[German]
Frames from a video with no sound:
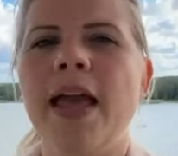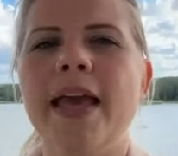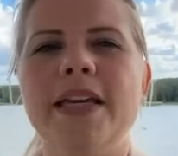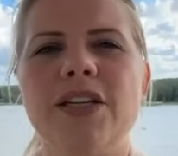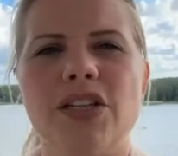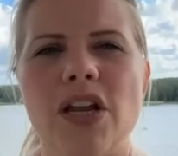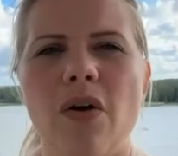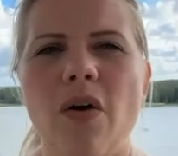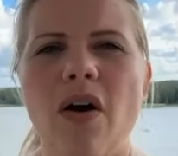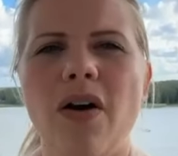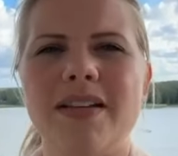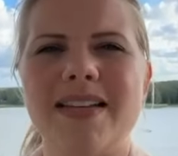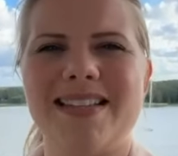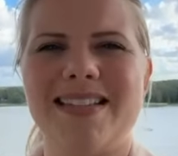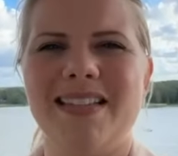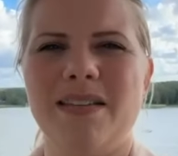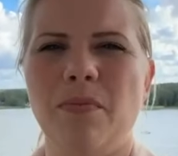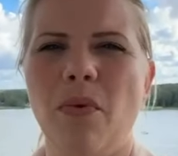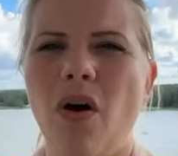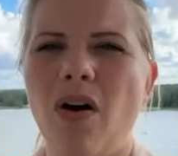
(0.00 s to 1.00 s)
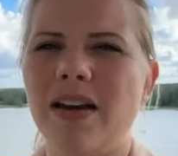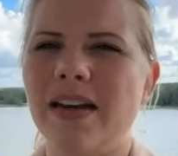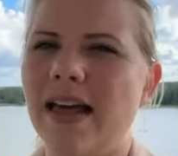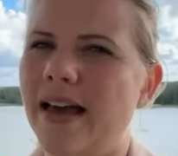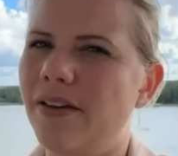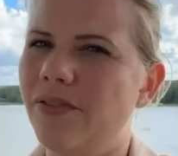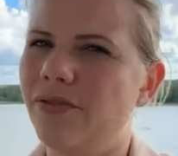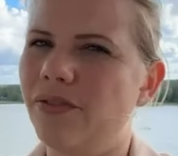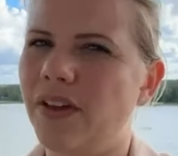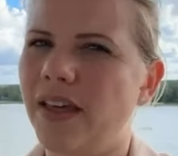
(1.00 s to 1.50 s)
Ich schaue auch, dass ich morgen
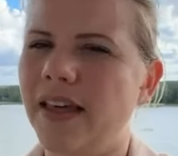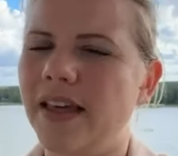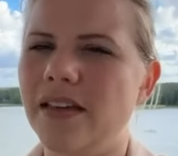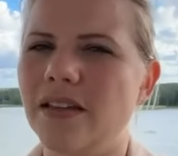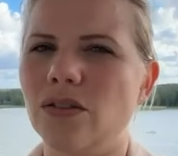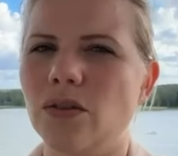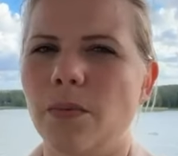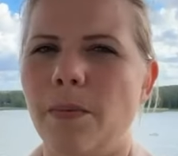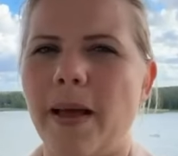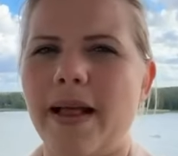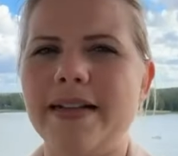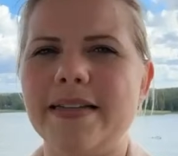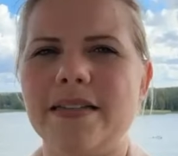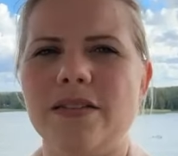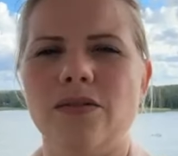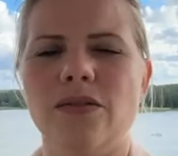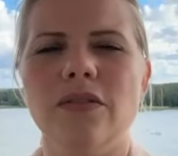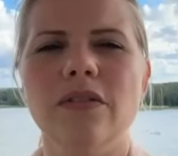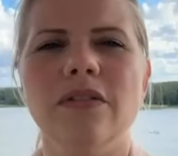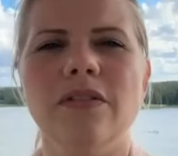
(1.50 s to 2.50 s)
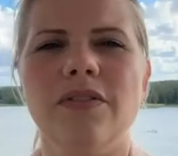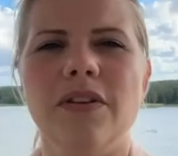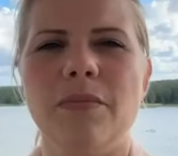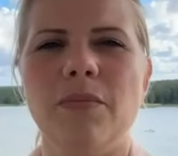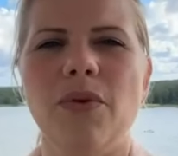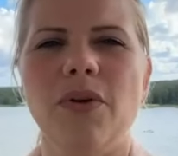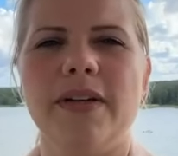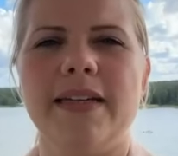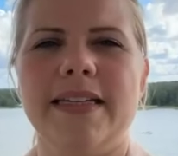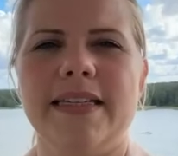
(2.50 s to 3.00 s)
live gehe, sobald es irgendwie
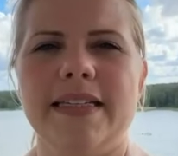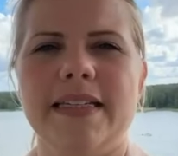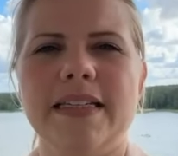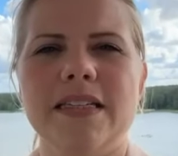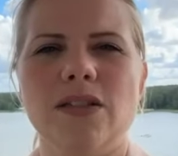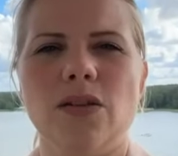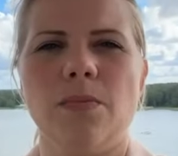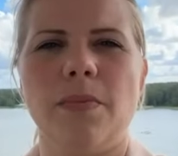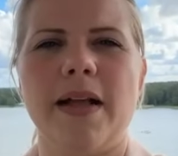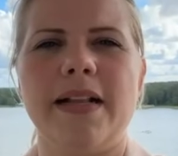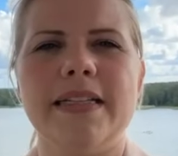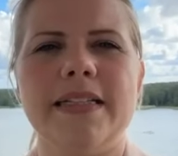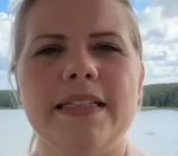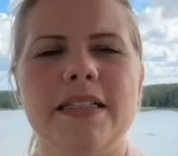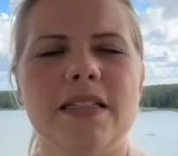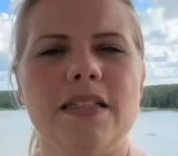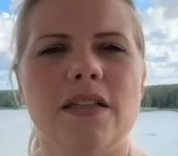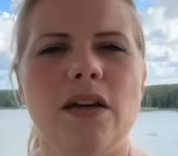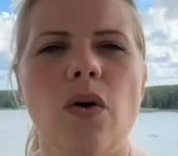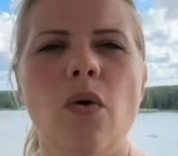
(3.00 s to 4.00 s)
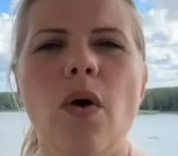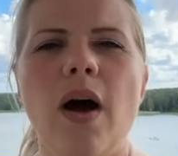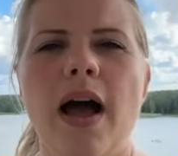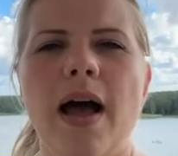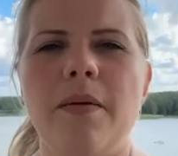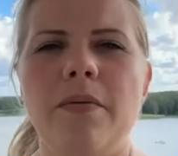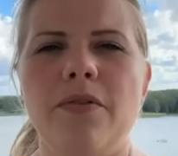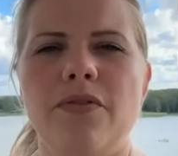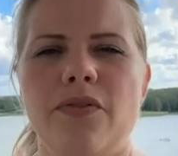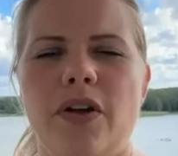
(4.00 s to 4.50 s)
möglich ist, sobald ich das Go
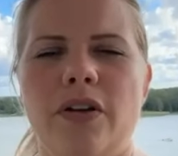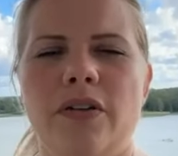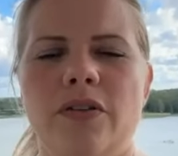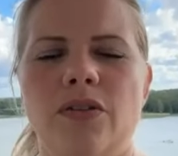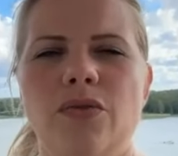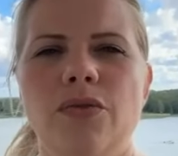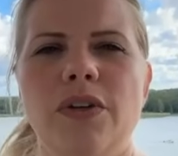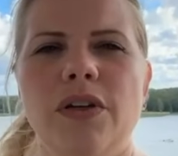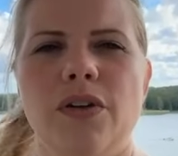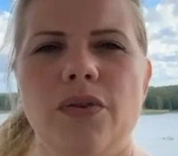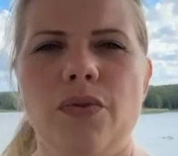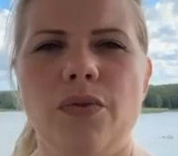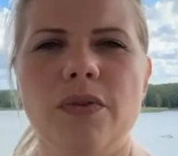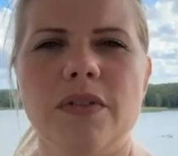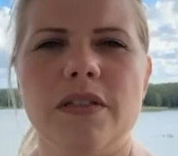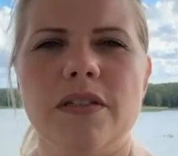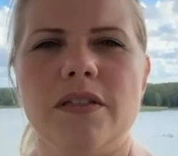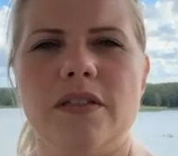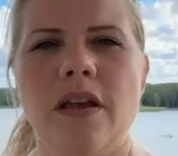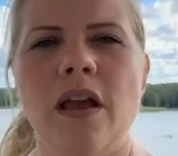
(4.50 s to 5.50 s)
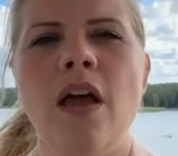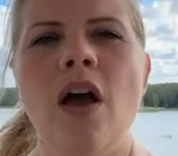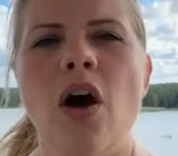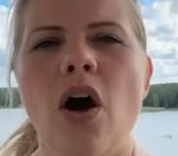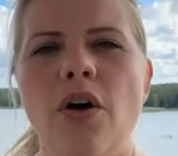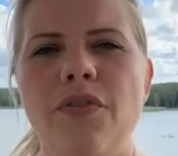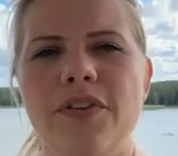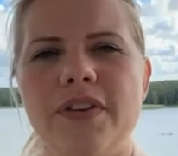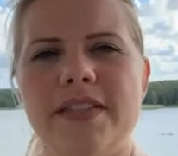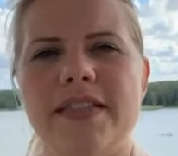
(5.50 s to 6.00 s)
habe von TUI Cruises,
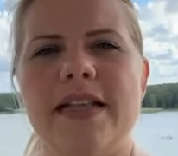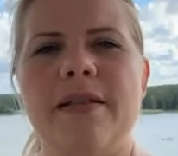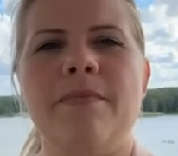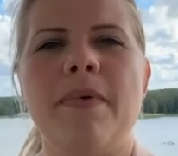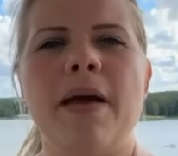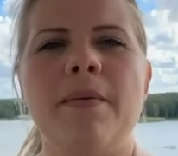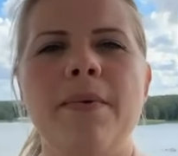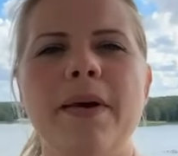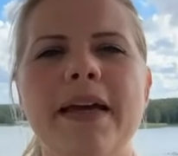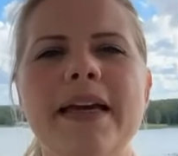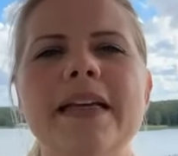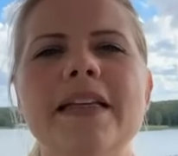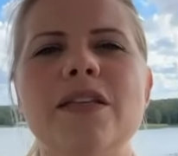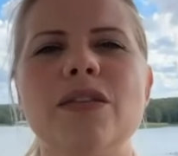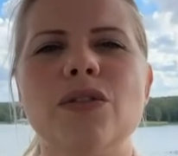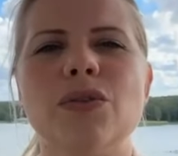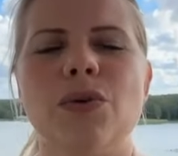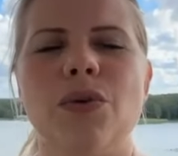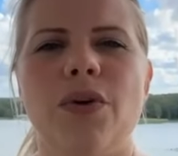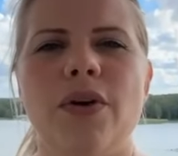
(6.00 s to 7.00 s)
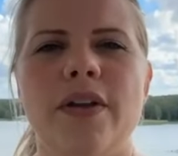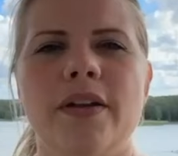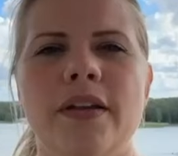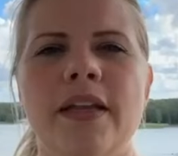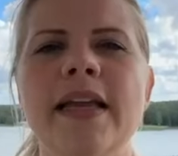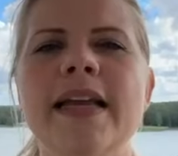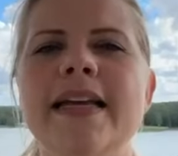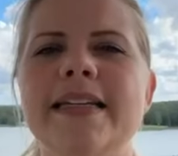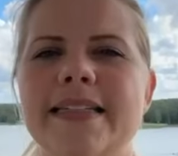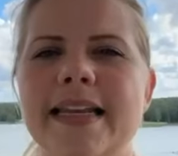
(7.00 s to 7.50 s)
offiziell mehr berichten zu können.